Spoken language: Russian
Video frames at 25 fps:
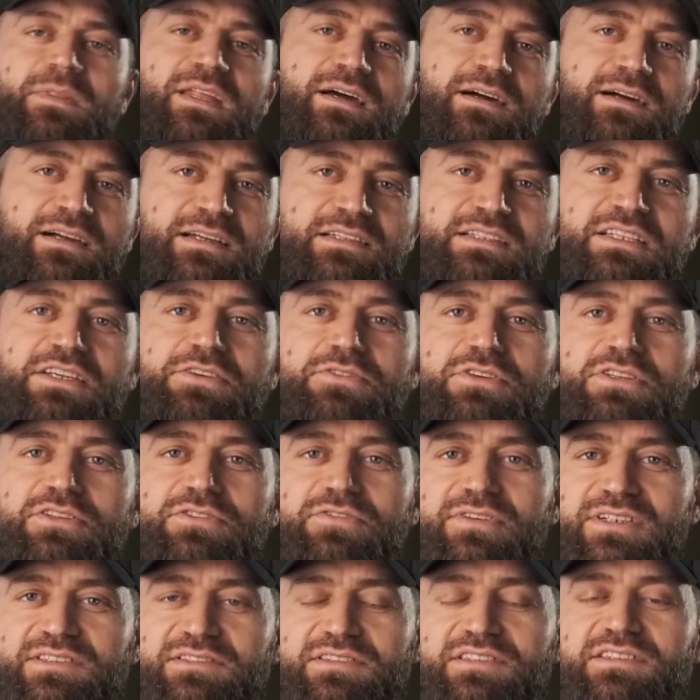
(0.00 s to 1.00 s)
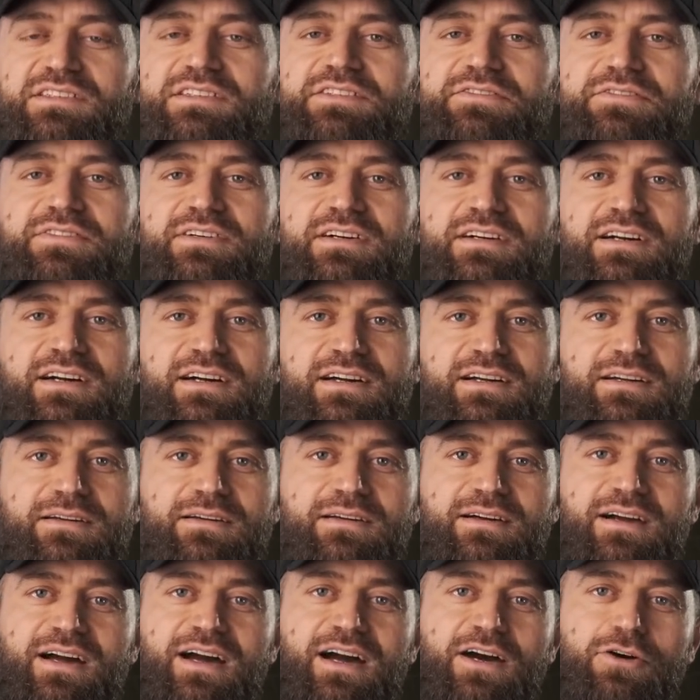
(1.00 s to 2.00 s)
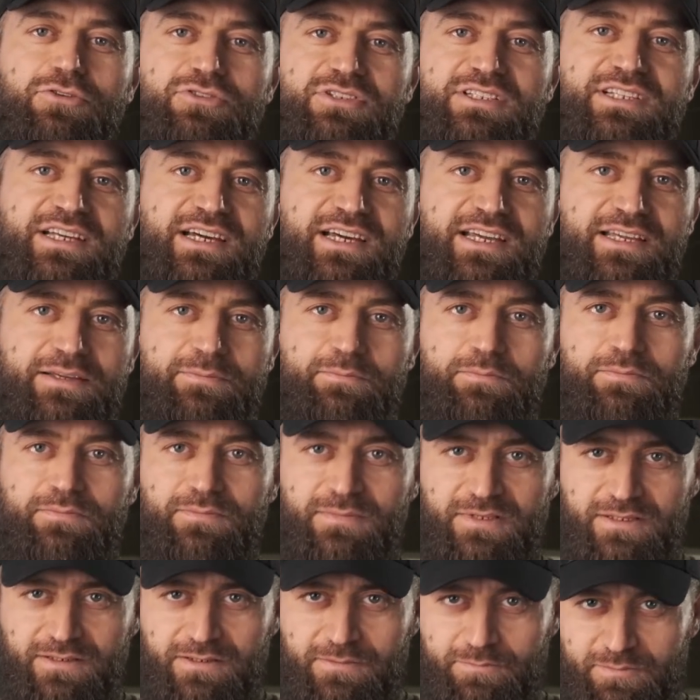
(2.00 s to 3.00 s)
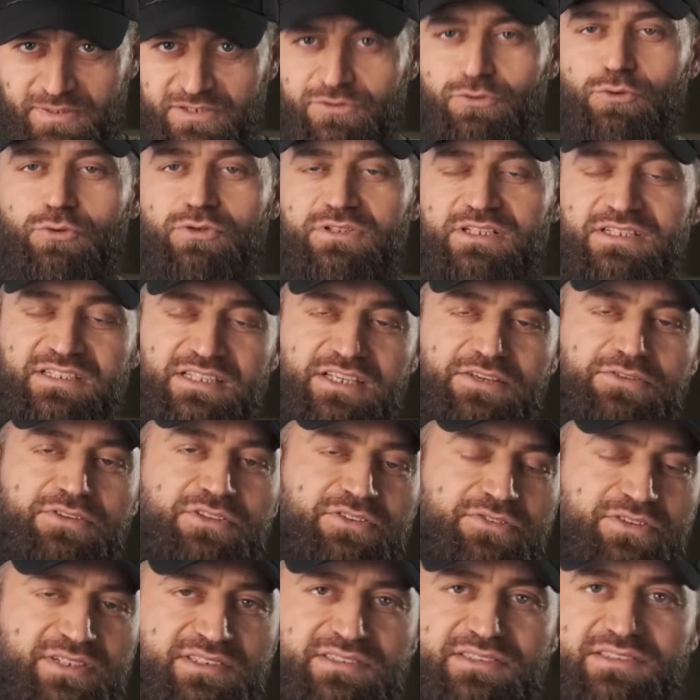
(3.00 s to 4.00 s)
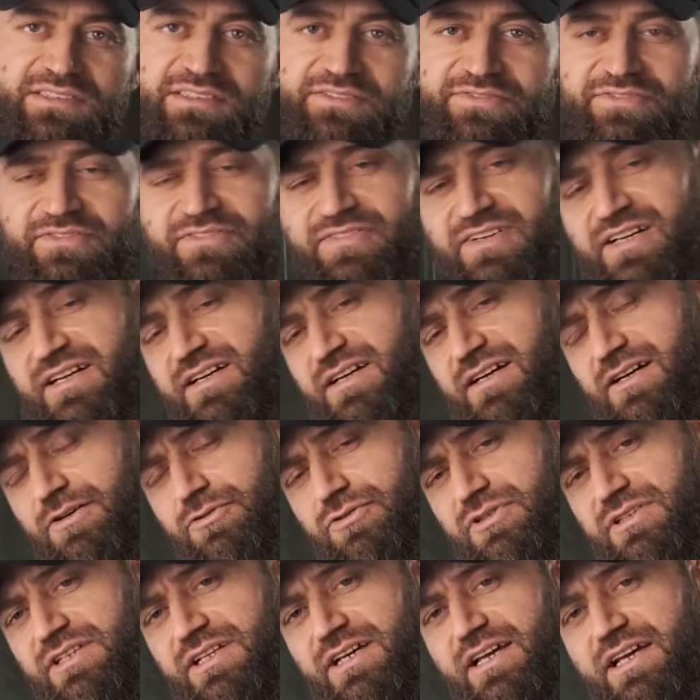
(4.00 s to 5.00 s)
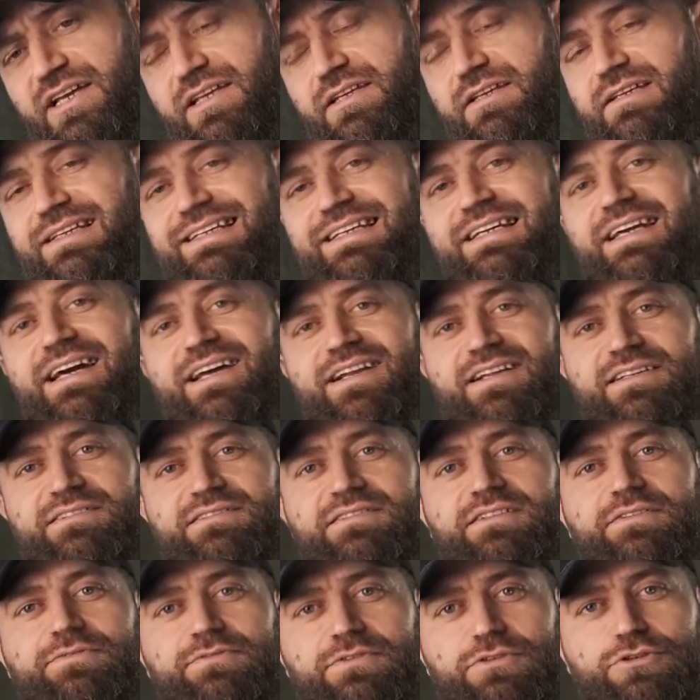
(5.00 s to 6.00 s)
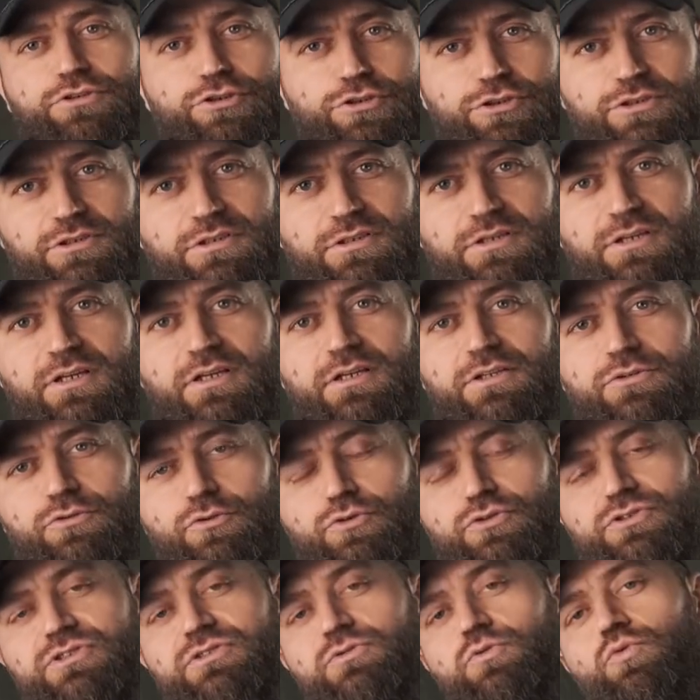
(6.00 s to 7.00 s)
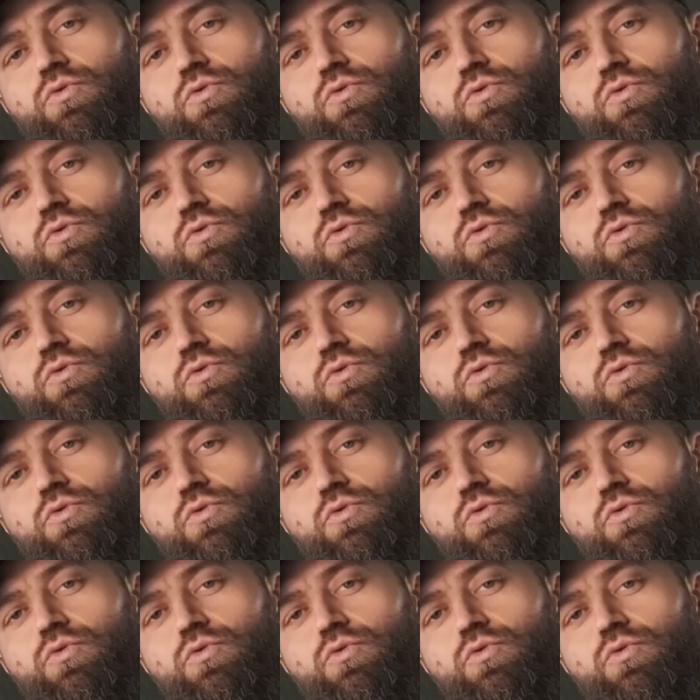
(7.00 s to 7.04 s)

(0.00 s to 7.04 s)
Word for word: 9.22 а, Алтай патрона 9.22 Алтай гораздо выше. То есть